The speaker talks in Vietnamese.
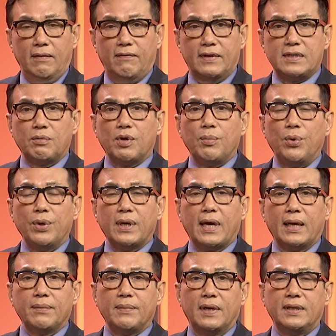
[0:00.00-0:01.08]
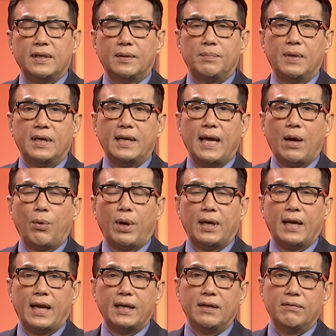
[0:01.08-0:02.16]
Và trong cái bối cảnh mà dịch bệnh đang
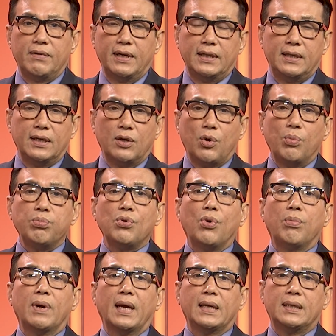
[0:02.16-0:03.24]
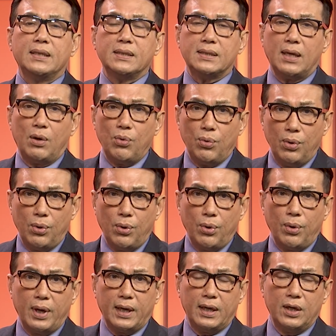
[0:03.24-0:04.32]
hoành hành như vậy thì cũng cùng ngày thứ sáu Quốc
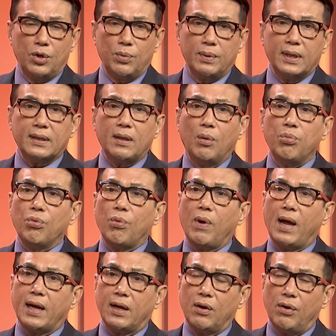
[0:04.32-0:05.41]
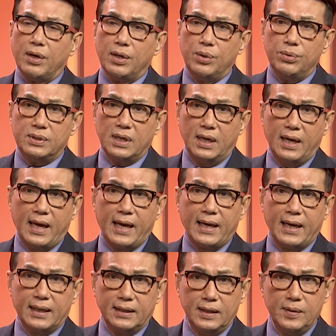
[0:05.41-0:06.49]
hội Hoa Kỳ cũng đã thông qua cái gói cứu trợ
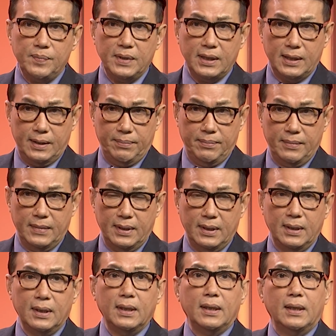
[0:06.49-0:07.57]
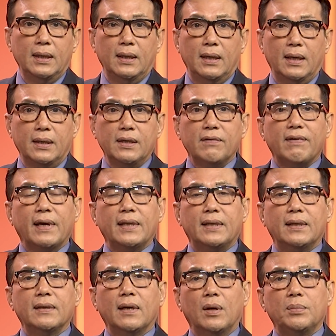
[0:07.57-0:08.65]
2.000 tỷ Mỹ Kim. À, như vậy
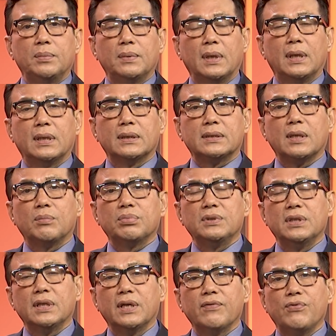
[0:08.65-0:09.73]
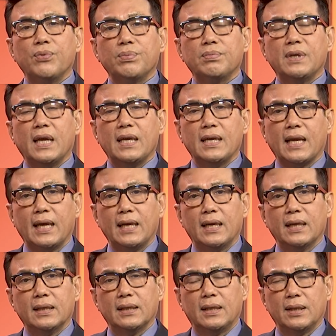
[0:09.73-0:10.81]
thì thưa ông, à, trong những cái phút giây này
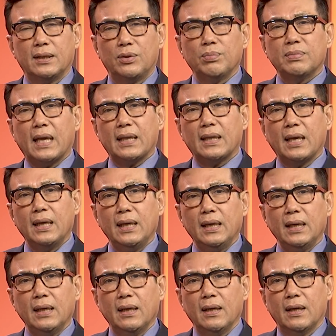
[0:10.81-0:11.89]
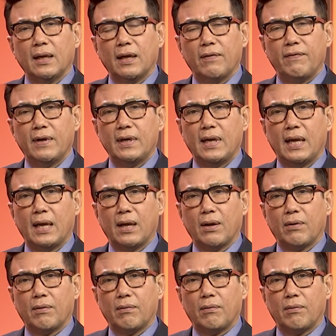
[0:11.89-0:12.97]
đó, thì chúng ta thấy cái vấn
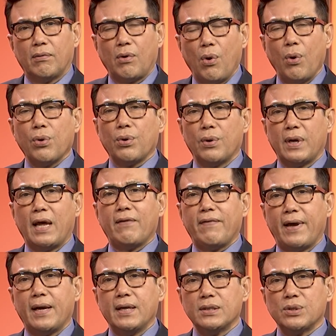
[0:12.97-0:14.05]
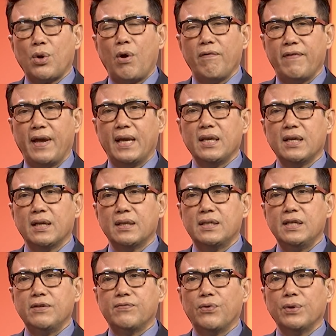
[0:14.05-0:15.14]
đề coronavirus có vẻ như đã
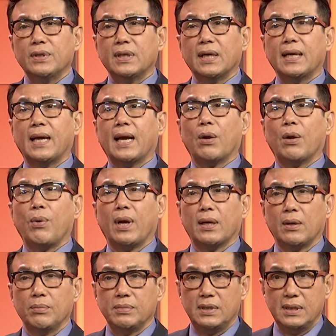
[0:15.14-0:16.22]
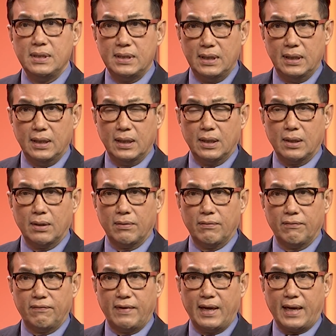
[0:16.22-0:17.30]
chi phối tất các hoạt động chính trị
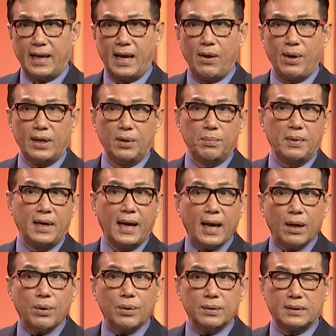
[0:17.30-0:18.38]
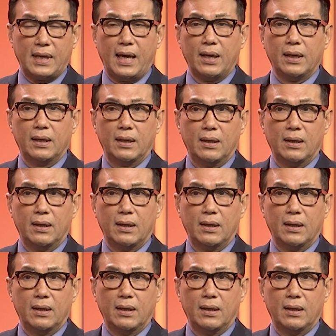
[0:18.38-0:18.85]
và các hoạt động khác tại